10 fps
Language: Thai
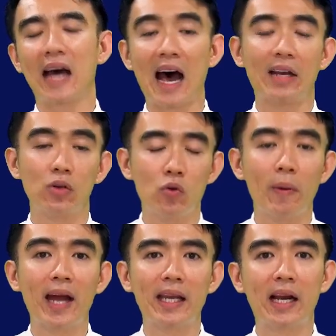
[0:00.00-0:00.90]
ขาดอยู่
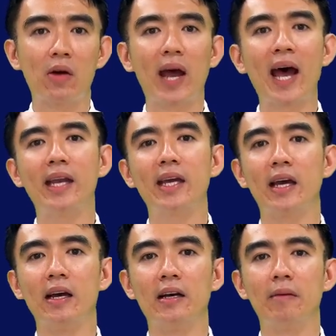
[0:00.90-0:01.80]
ภายในเราได้เนี่ย
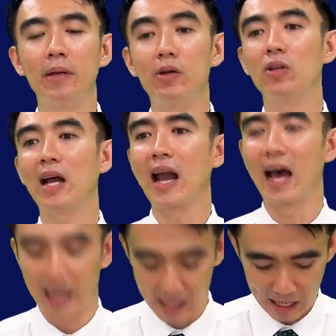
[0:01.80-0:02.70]
พี่น้องทั้งห
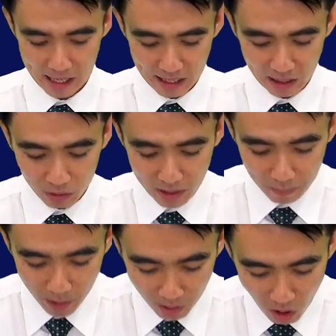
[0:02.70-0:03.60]
ลายเรา
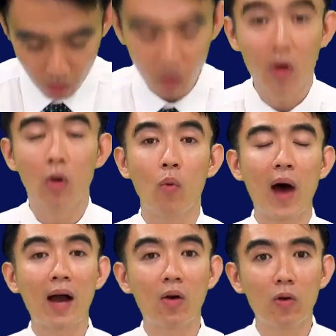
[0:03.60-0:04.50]
จำเป็นต้อง
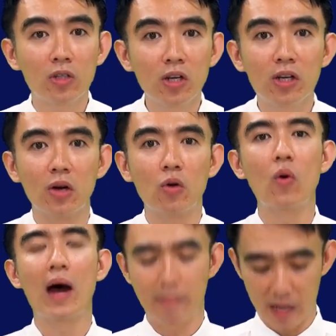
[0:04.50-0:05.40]
วางลงซึ่ง
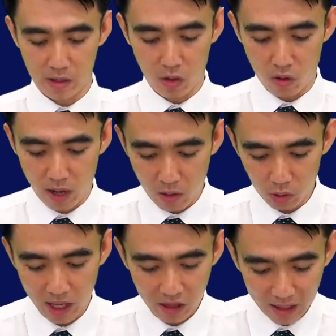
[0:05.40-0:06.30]
ความเห็นของเรา
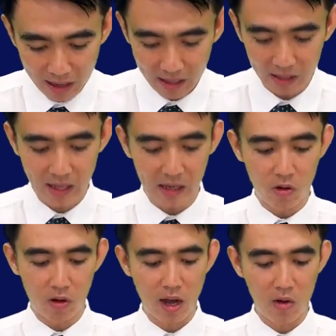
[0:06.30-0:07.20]
ทัศนคติ
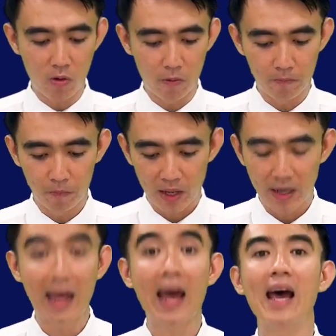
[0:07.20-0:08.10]
ของเรา
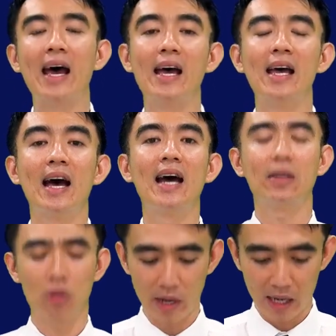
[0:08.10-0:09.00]
และให้
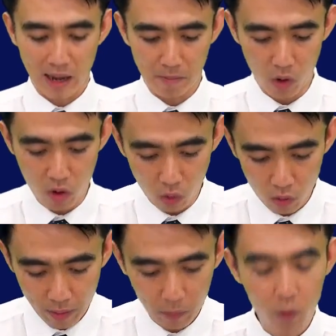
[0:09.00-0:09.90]
ถ้อยคำของอ
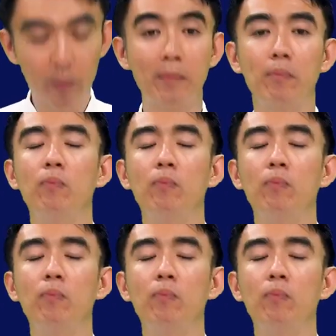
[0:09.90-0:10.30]
งค์พระผู้เป็น